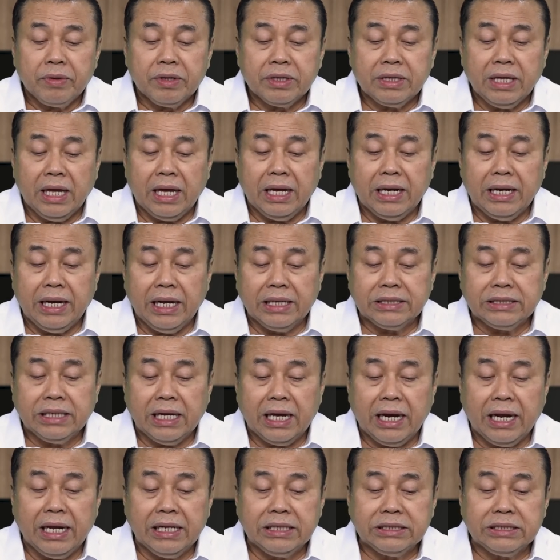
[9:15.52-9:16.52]
saat
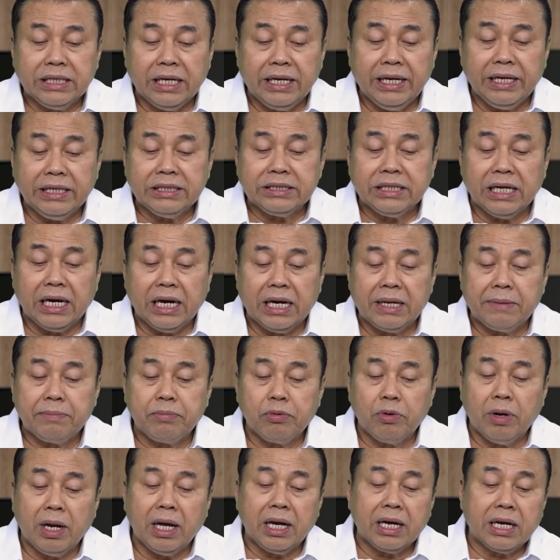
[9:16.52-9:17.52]
nasaran saya jangan
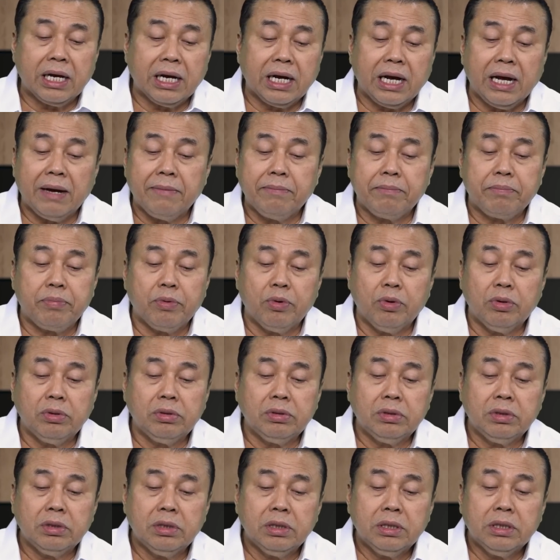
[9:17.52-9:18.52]
pulang ke
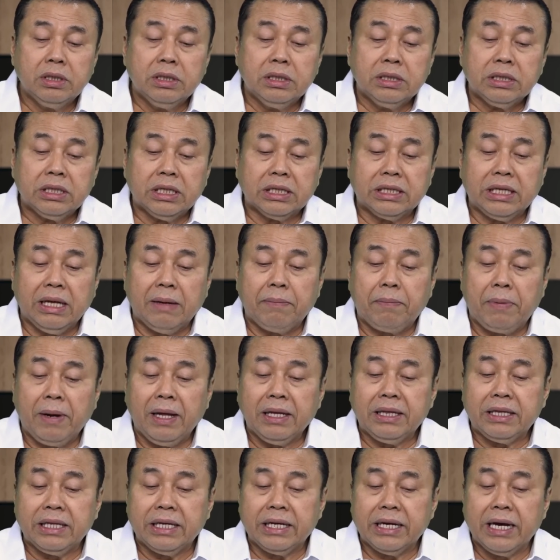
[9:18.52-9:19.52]
kampung,
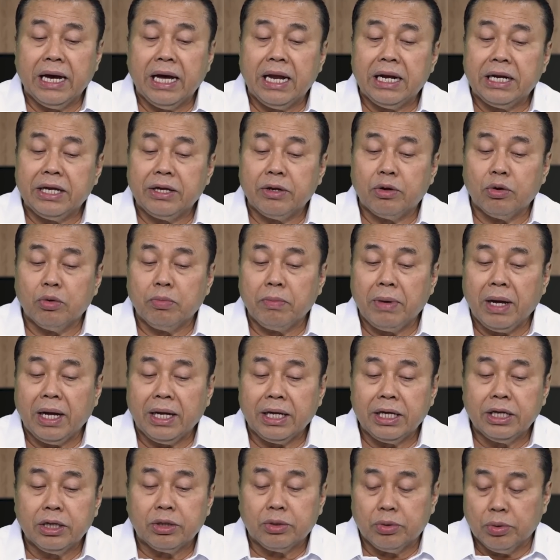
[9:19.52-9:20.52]
tetaplah tinggal di
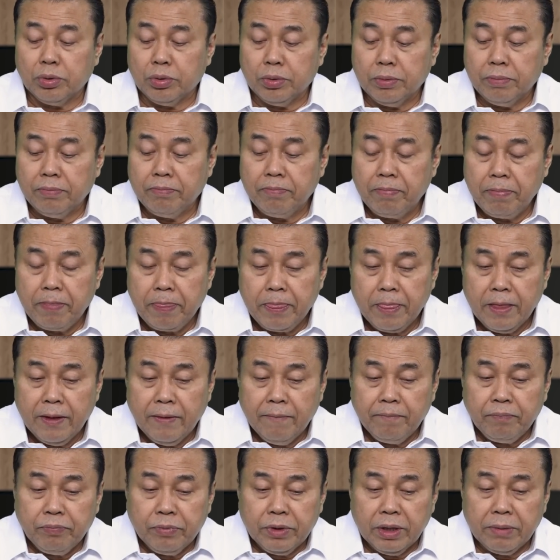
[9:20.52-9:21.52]
rumah itu.
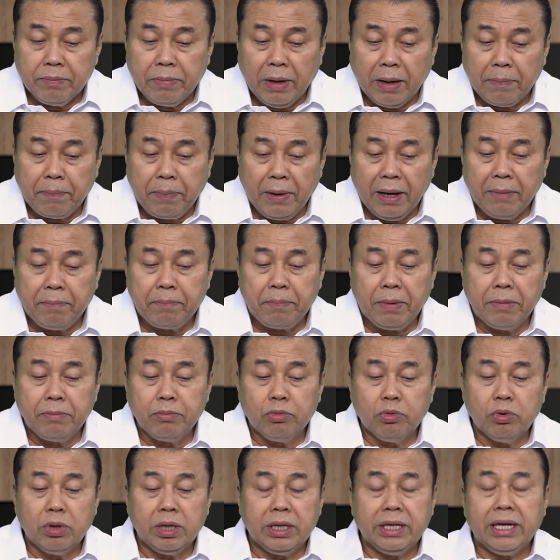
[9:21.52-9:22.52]
Bapak
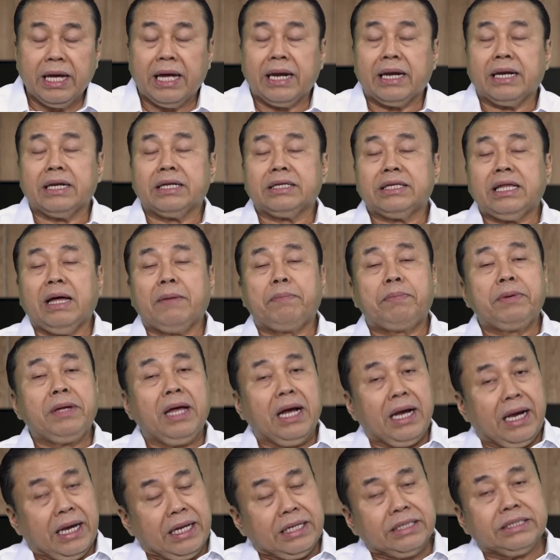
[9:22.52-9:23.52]
pemulihan, tapi
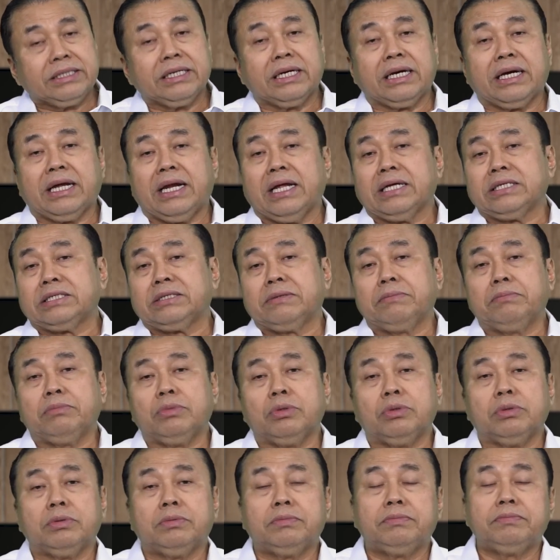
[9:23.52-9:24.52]
akan segera
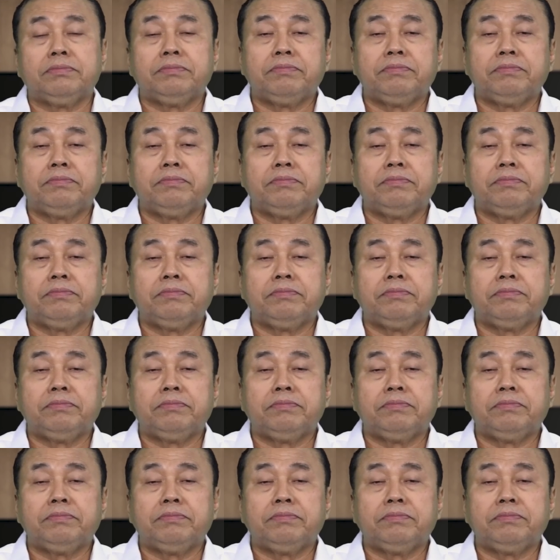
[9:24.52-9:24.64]
sembuh.